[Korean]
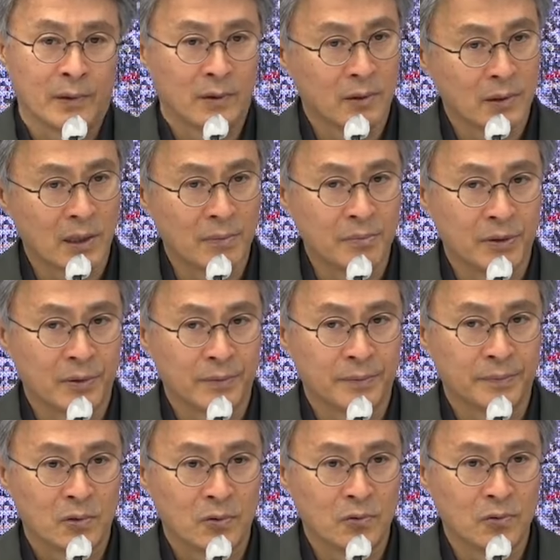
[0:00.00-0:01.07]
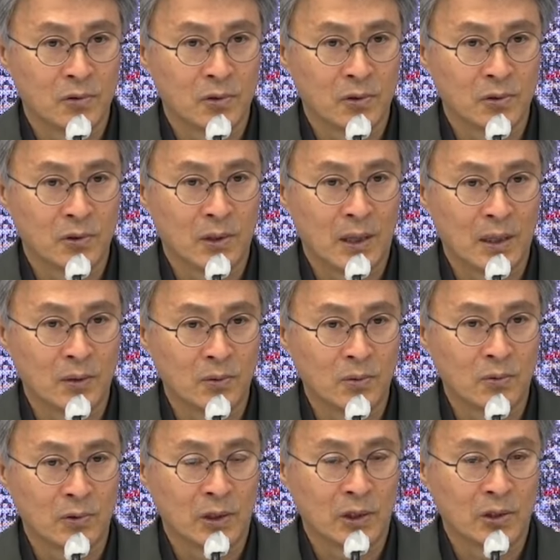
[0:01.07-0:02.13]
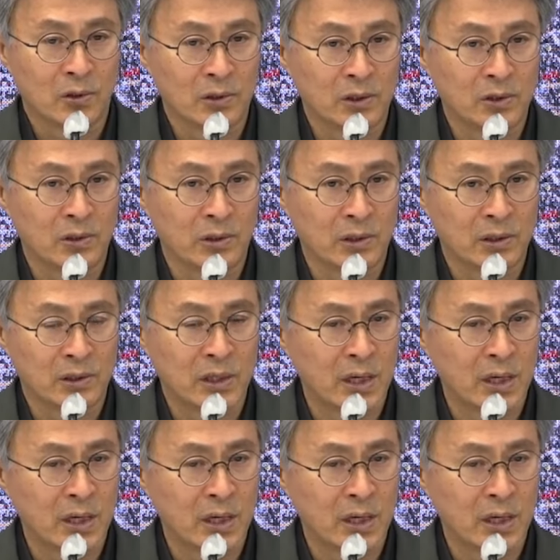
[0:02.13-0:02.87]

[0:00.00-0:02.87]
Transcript: 그렇다면 윤석열 한동훈이 정치적인